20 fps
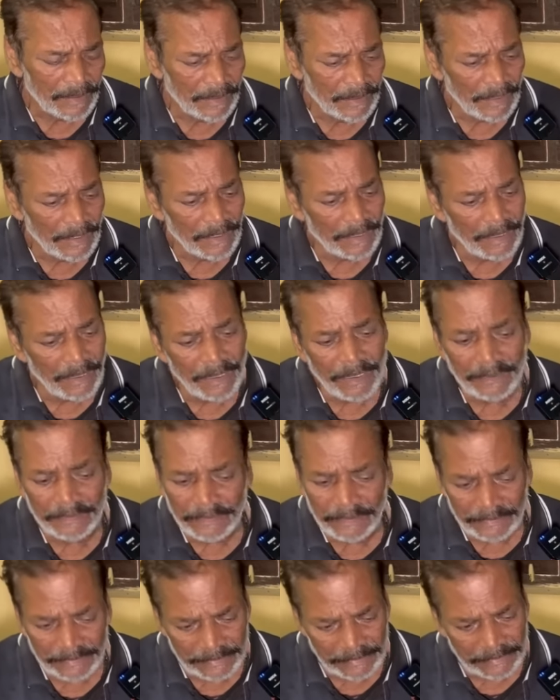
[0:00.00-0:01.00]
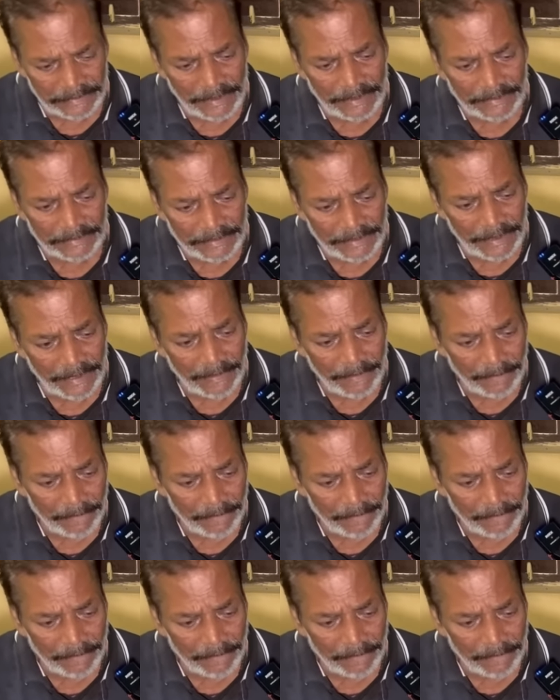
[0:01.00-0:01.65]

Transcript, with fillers: कि कहा से